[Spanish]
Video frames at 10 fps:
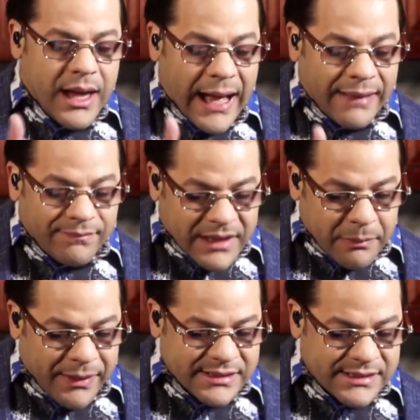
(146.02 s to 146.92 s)

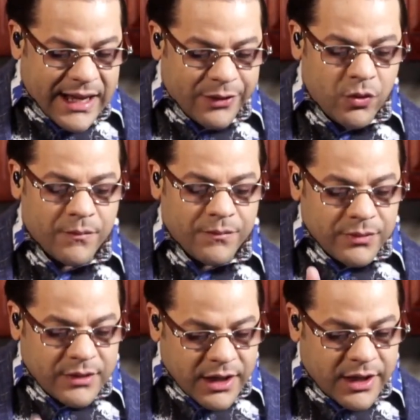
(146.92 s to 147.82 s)
antepasado
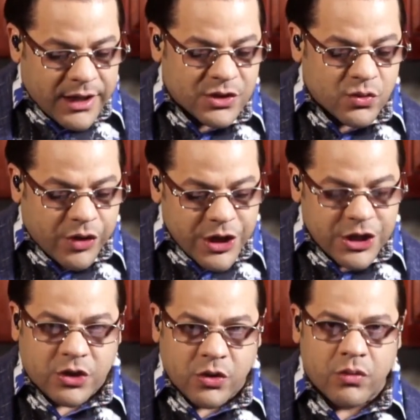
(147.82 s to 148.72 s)
de
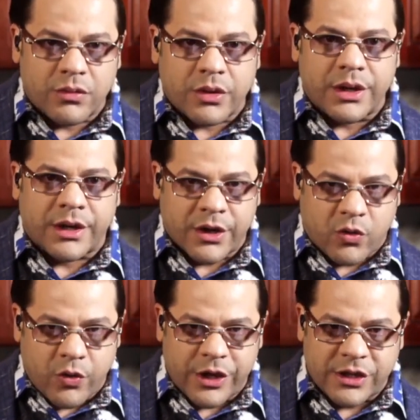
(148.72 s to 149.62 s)
Jesucristo, que
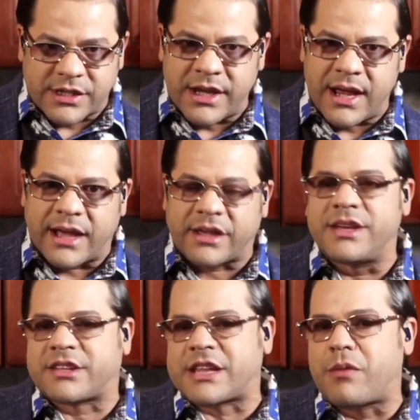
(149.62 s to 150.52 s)
recuérdense,
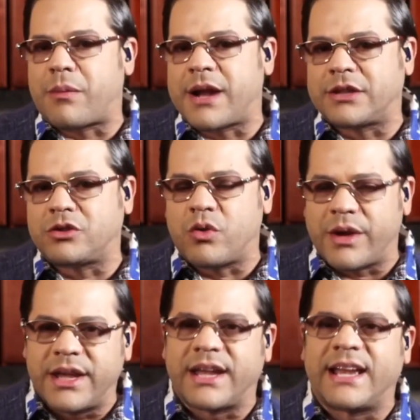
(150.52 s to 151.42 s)
aquí estamos hablando
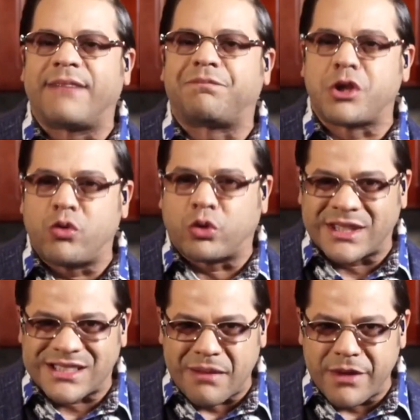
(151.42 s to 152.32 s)
en el Antiguo
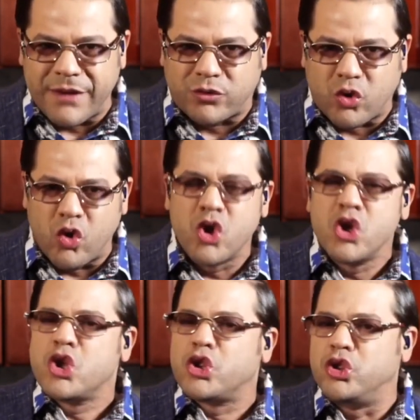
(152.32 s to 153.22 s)
Testamento,
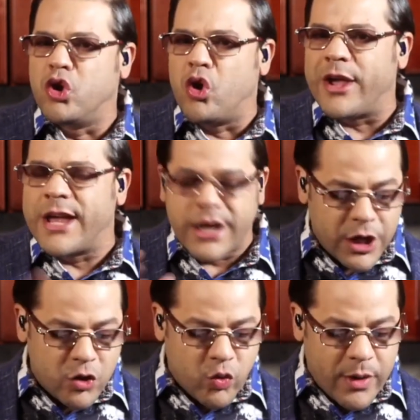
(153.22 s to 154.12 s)
no en
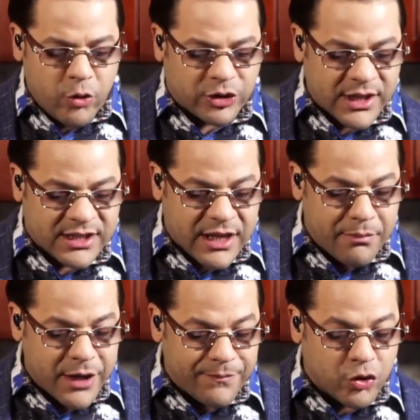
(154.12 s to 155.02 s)
el Nuevo
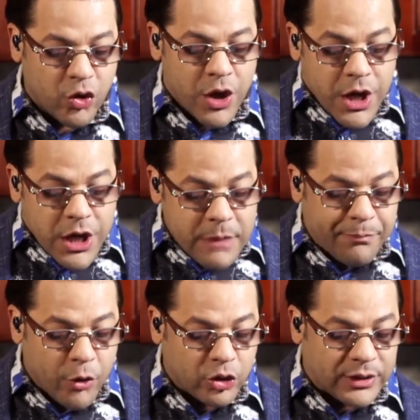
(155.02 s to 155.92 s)
Testamento. Y
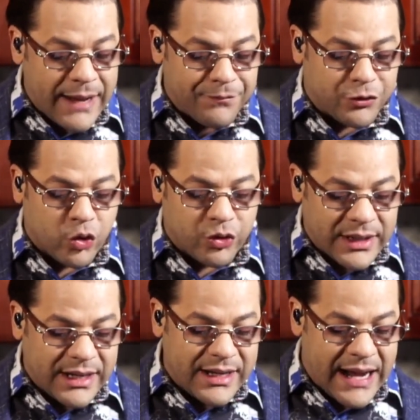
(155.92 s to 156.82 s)
por tanto,
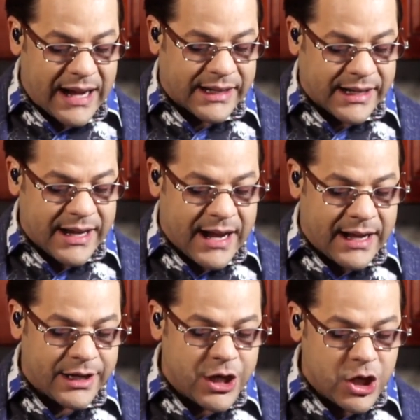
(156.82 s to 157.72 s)
del linaje
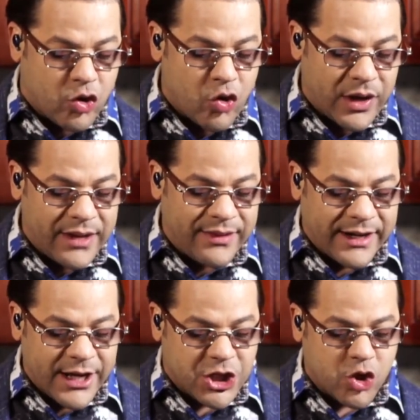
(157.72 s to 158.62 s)
real y con el
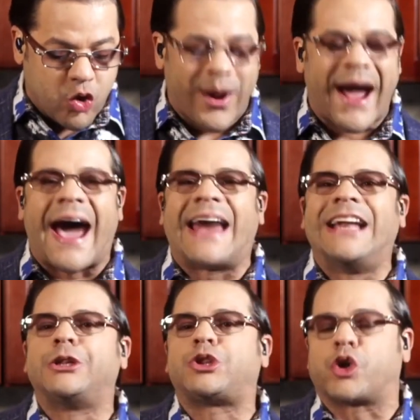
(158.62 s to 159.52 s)
derecho
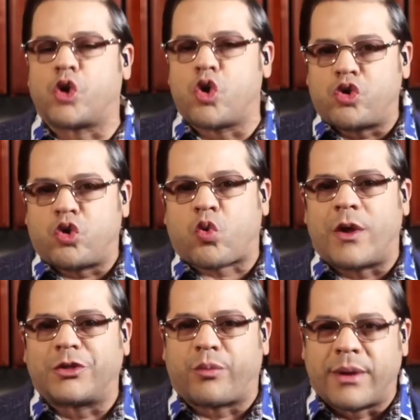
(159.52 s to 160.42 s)
al trono.
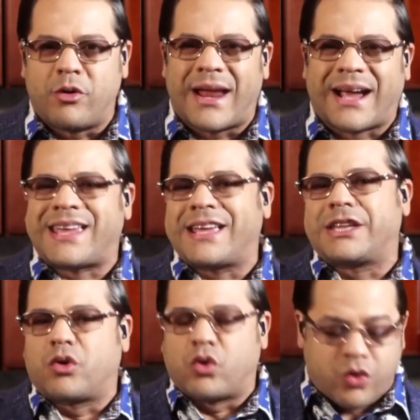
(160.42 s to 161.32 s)
Cuando vemos la
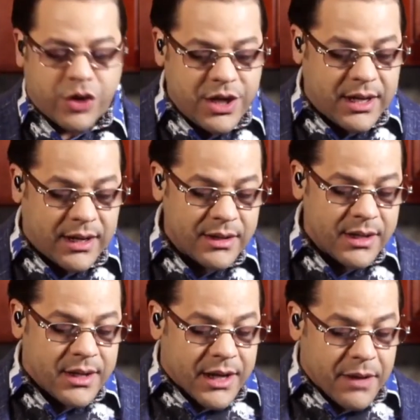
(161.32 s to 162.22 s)
genealogía,
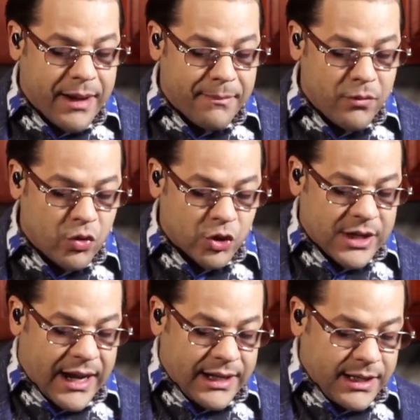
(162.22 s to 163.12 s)
que
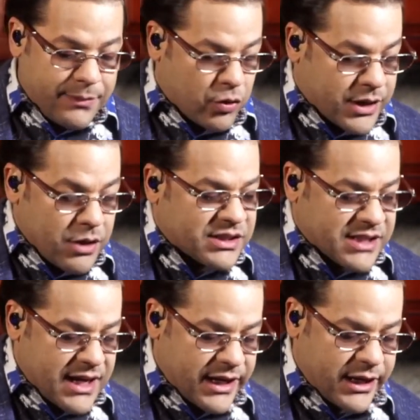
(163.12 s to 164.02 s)
vamos al libro, quiero
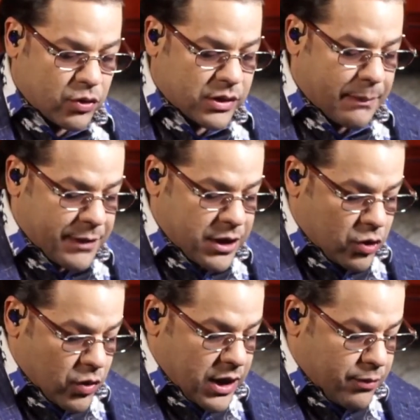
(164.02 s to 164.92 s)
enseñarle esto
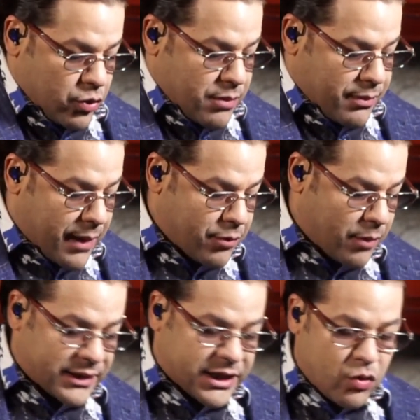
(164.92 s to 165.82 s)
rapidito, al libro de,
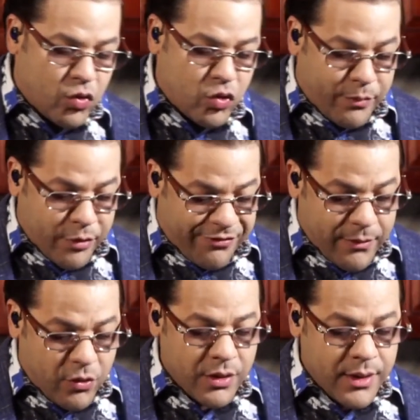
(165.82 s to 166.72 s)
vamos a Mateo 1, por
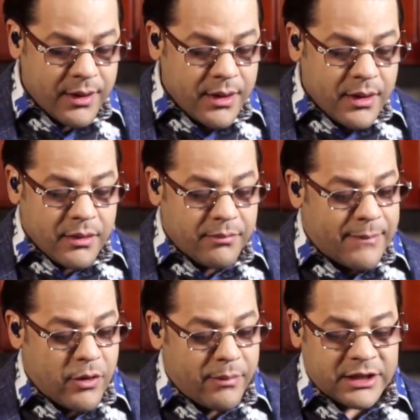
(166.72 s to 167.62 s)
favor.
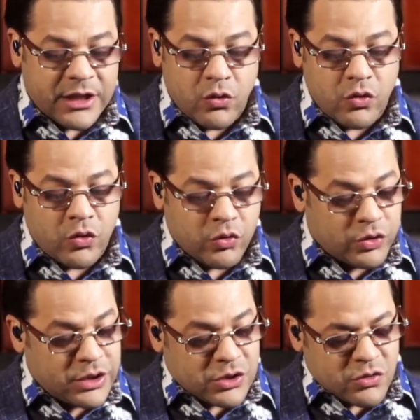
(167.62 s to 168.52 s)
Vamos a Mateo 1, que
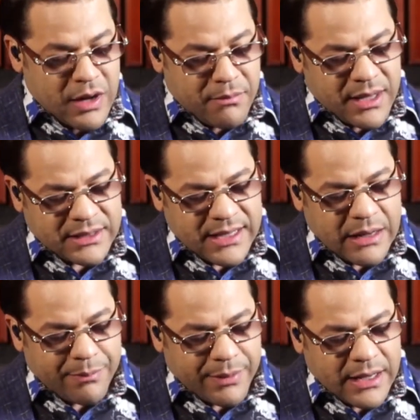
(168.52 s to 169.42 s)
ustedes son amantes a
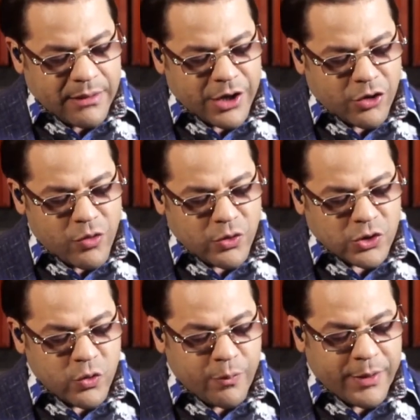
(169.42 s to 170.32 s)
la palabra como
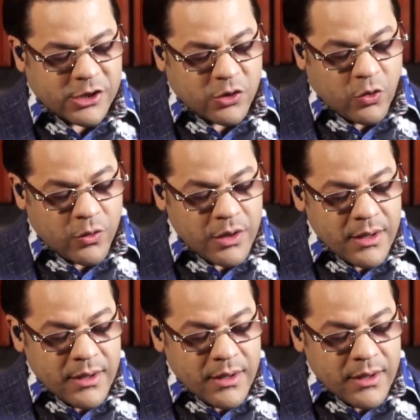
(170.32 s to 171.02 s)
su pastor.